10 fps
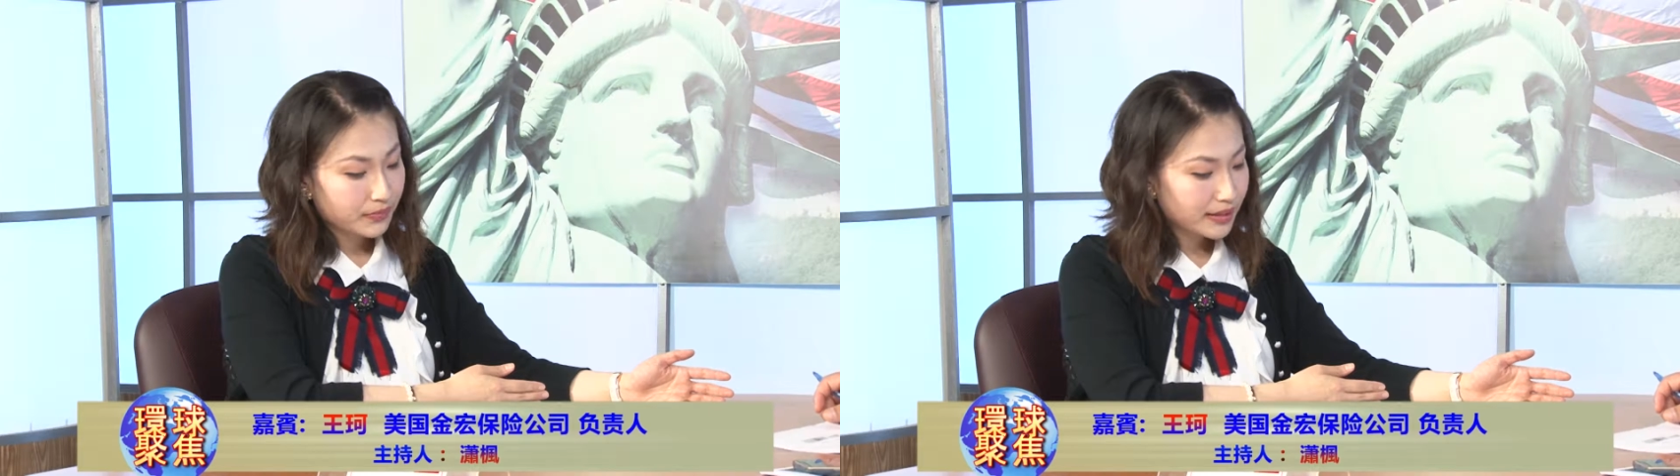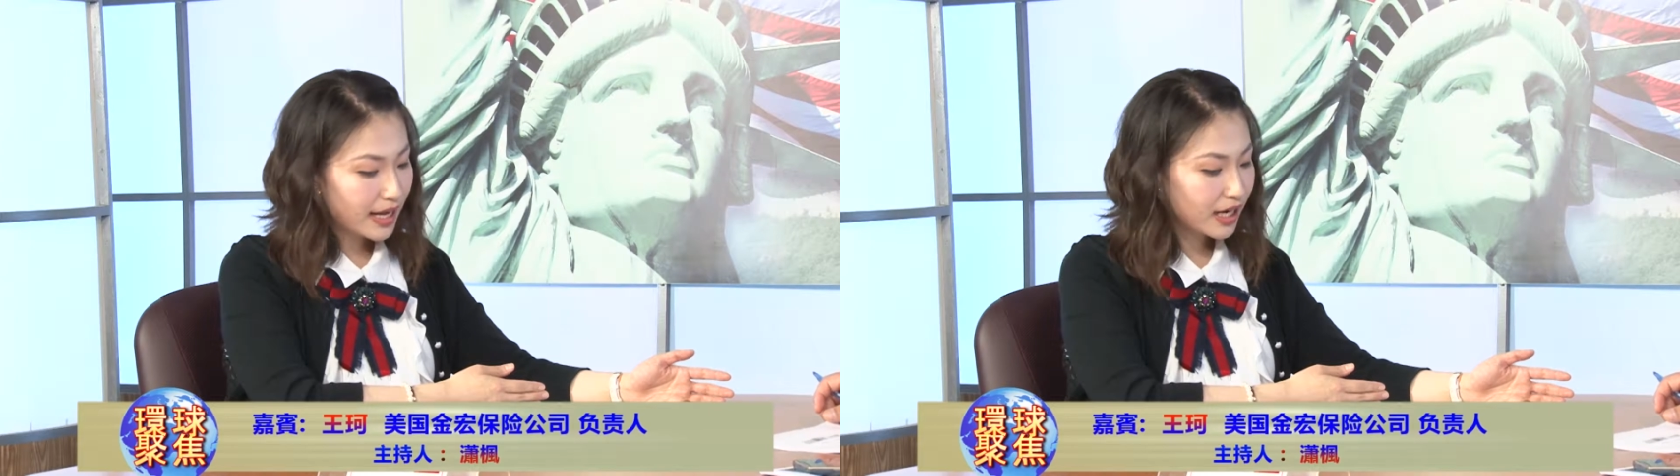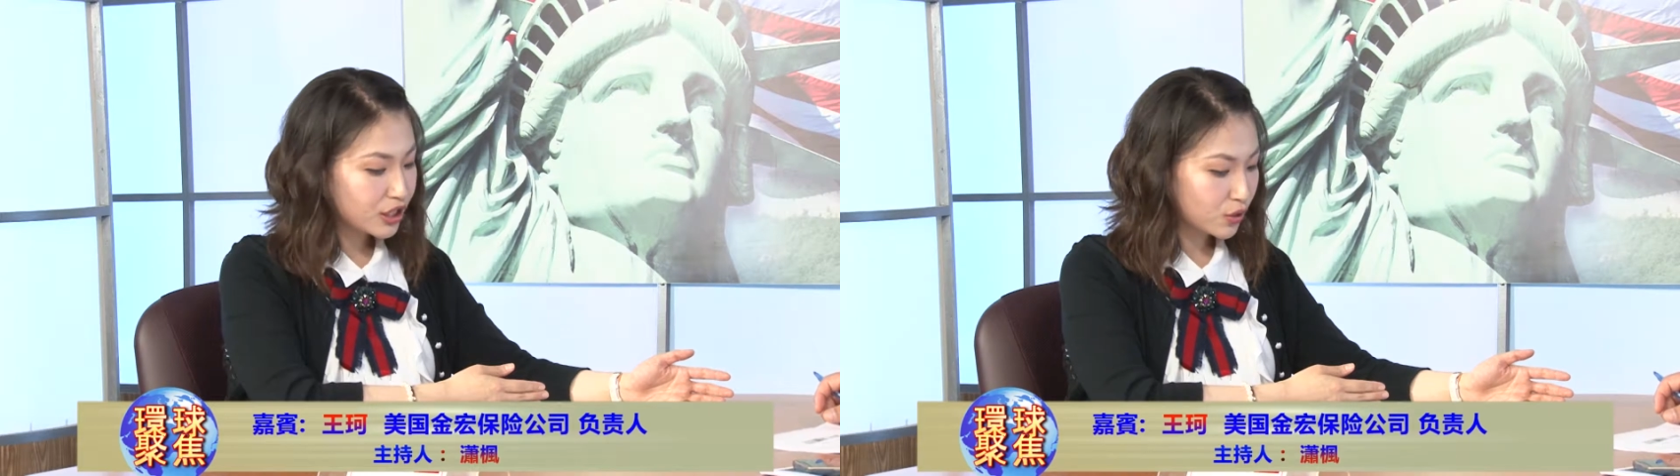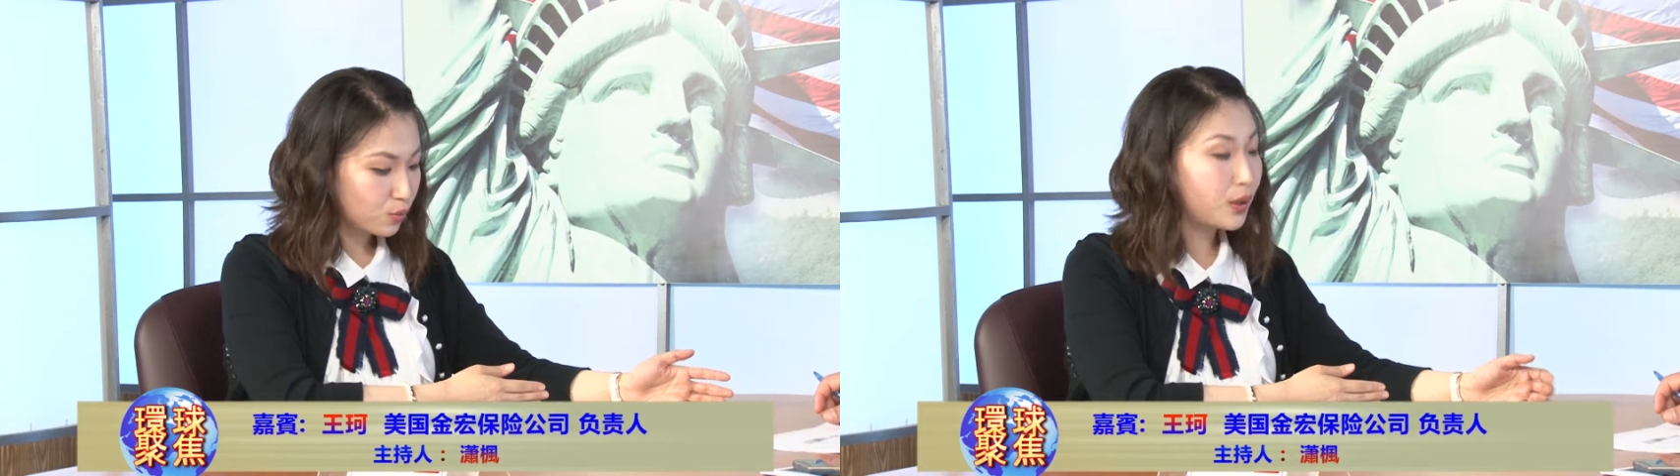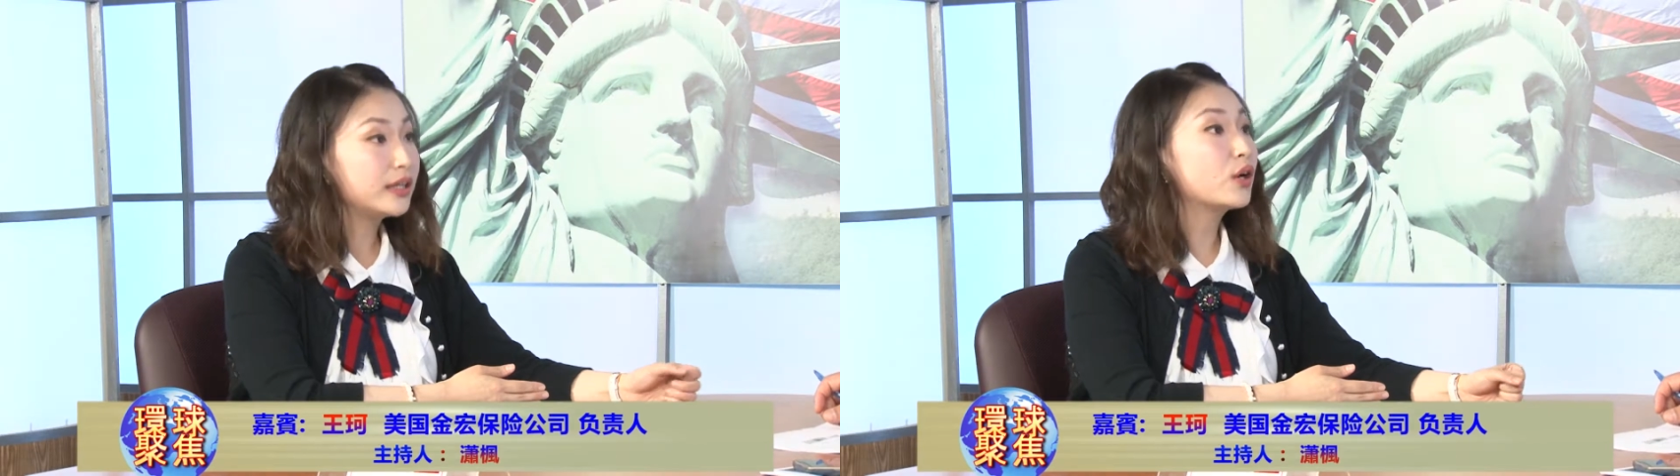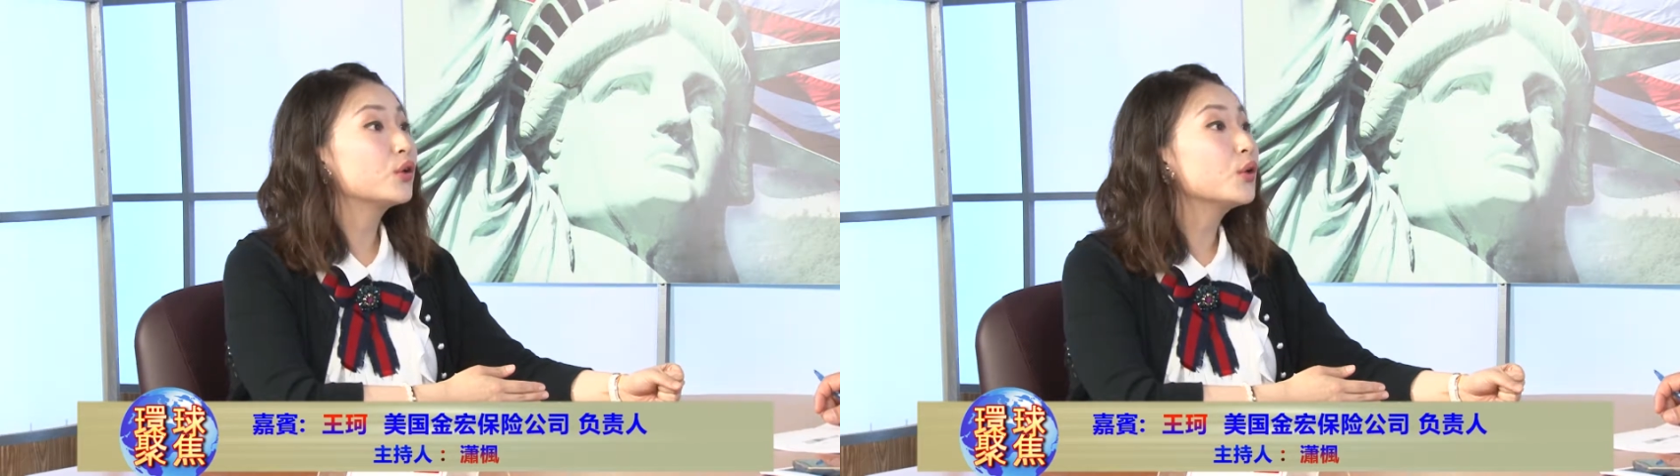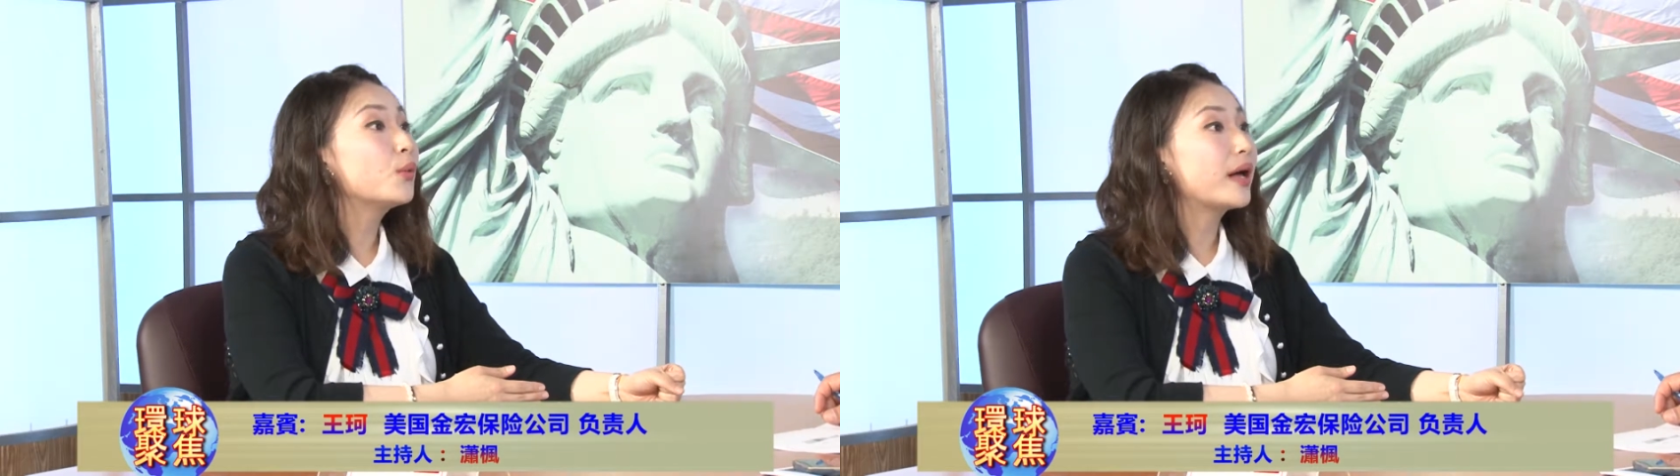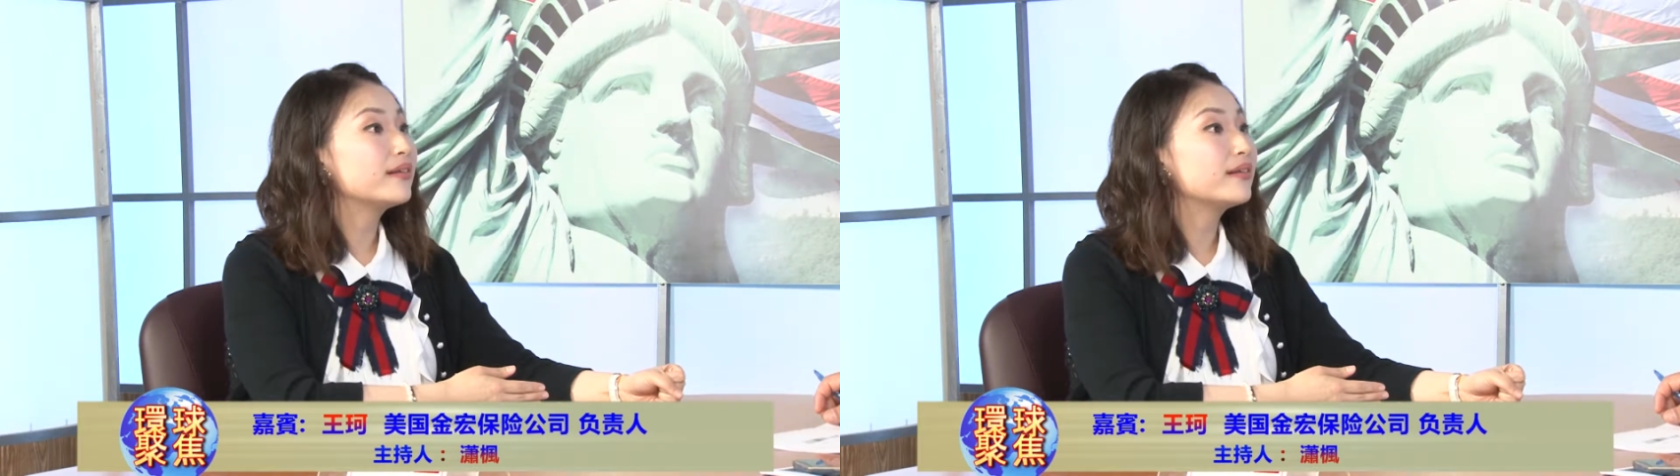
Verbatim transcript: 大概是五万到六万，